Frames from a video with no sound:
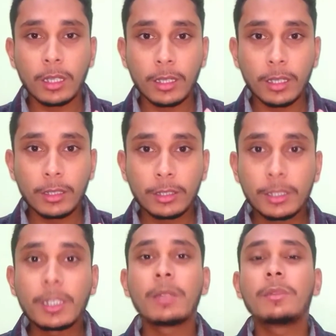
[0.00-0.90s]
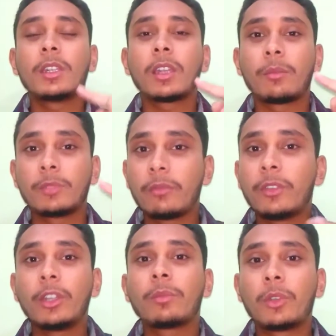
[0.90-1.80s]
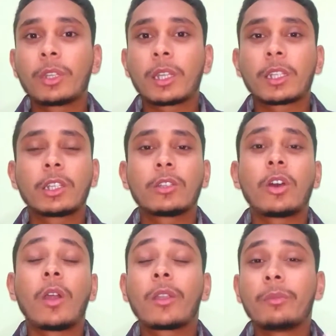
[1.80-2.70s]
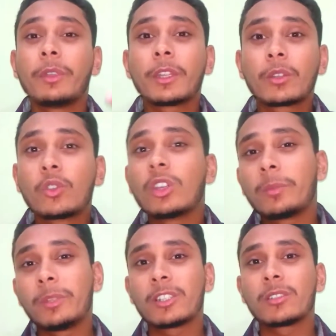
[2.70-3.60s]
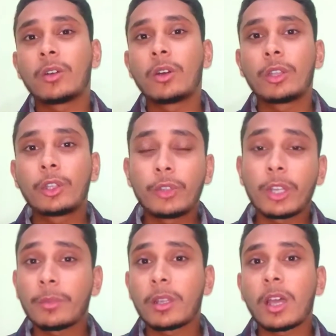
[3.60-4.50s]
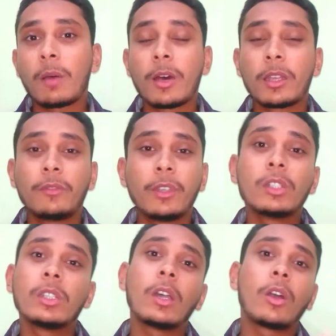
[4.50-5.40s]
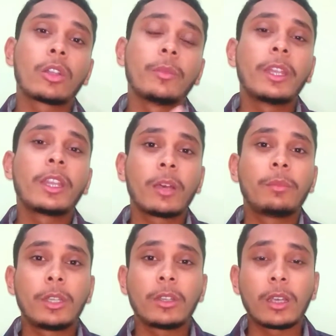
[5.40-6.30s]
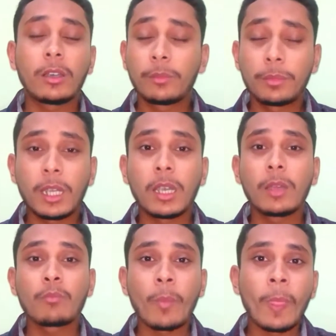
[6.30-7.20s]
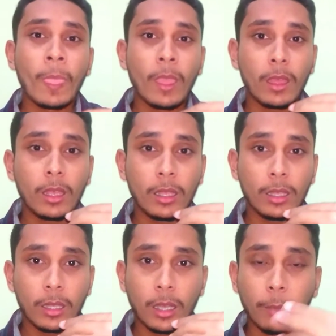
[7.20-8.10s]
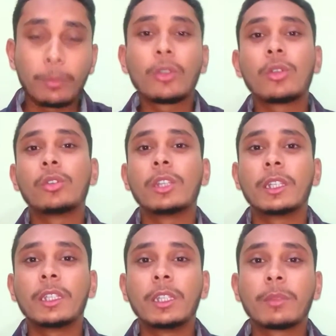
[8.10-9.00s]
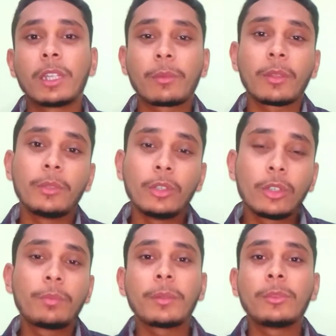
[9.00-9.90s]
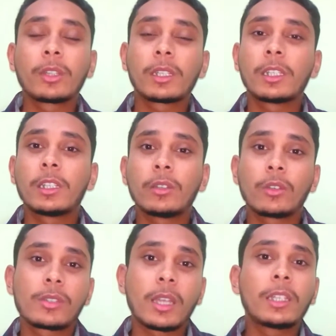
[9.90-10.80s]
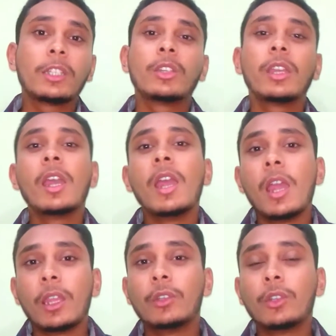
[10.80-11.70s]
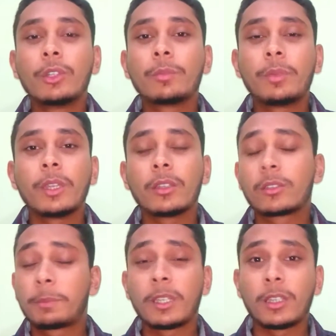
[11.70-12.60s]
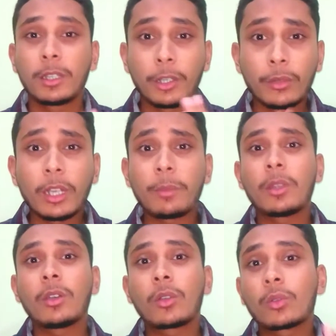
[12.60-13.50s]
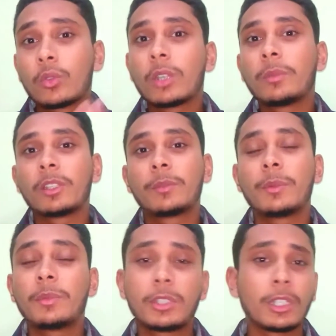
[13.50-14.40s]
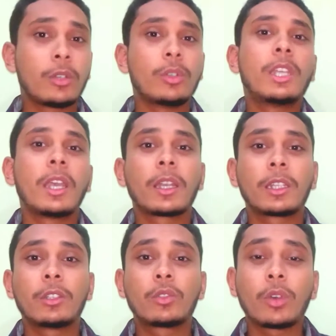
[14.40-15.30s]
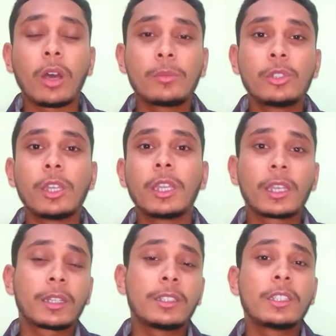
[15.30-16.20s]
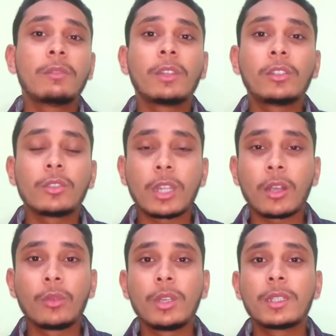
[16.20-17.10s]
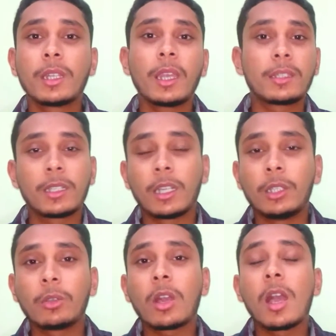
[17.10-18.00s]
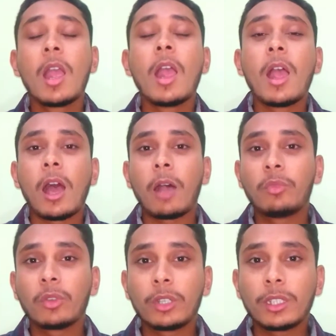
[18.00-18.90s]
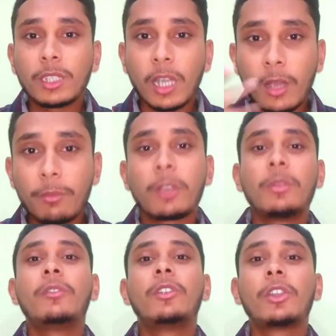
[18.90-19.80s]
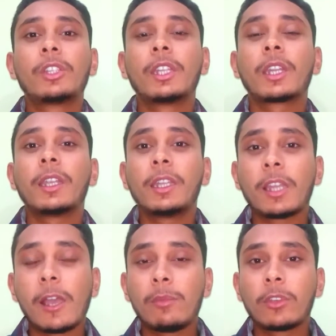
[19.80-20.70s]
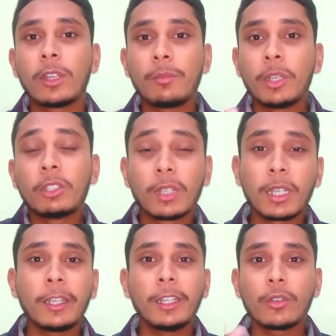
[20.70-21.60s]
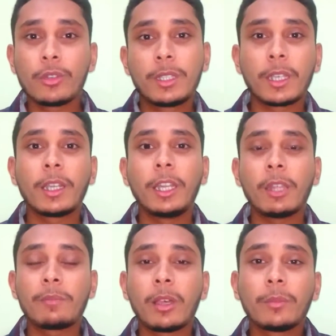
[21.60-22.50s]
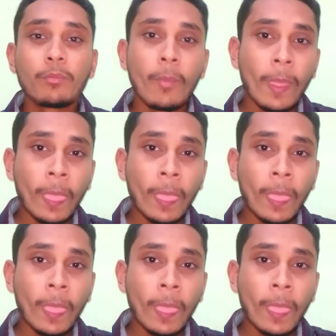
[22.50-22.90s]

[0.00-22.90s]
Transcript: जितने भी हम जब वीडियो अपलोड करते थे तो ऑटोमेटिक गूगल प्लस और ट्विटर पर हमारी वीडियो जो है ऑटोमेटिक अपडेट अपना अपलोड हो जाती थी मतलब कि हम यूट्यूब पर अपलोड करते थे और साथ ही जो है यूट्यूब पे उस पर ट्विटर पे और गूगल प्लस पे भी शेयर हो जाया करती थी तो अब जो है इकतीस जनवरी दो से ऐसा नहीं होगा आप लोगों ने जहाँ पर भी वीडियो शेयर करनी है आप लोगों ने मैनुअल करनी है खुद से करनी है तो आप